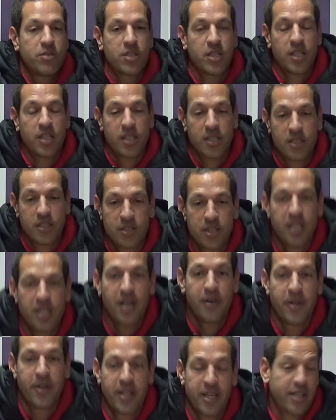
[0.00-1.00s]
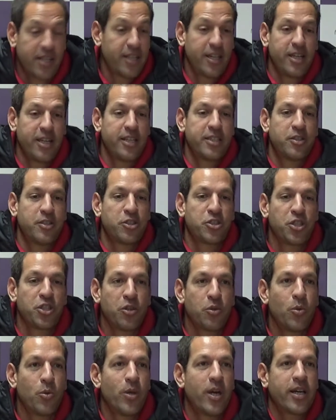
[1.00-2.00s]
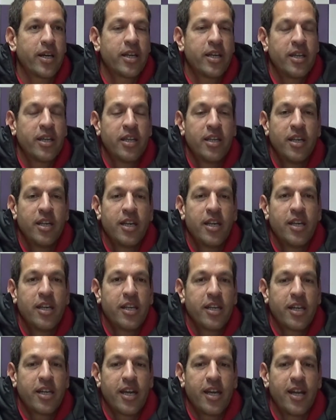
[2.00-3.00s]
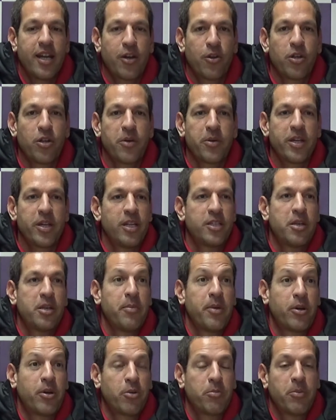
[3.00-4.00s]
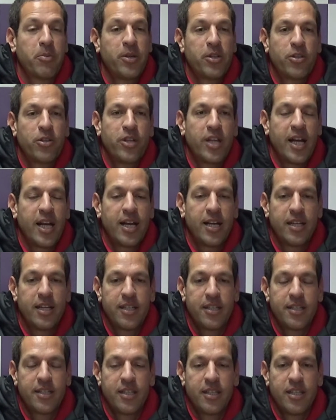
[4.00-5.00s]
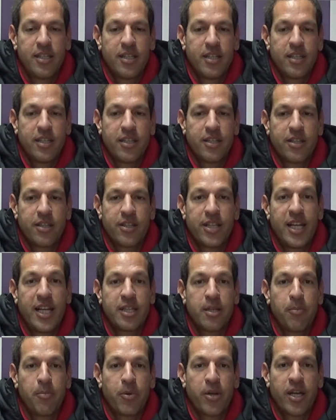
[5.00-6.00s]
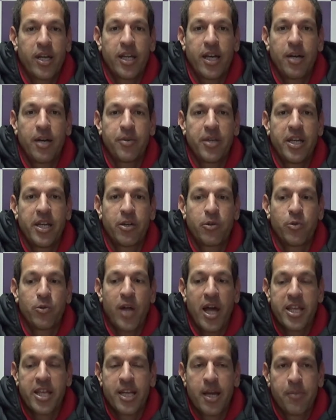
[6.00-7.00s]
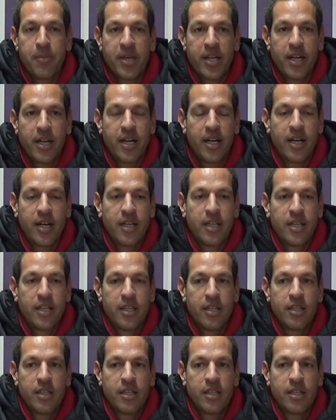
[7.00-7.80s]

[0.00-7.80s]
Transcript: Sí, la verdad que eso sin duda que, la Roda viene en el mejor momento de la, temporada, viene con una dinámica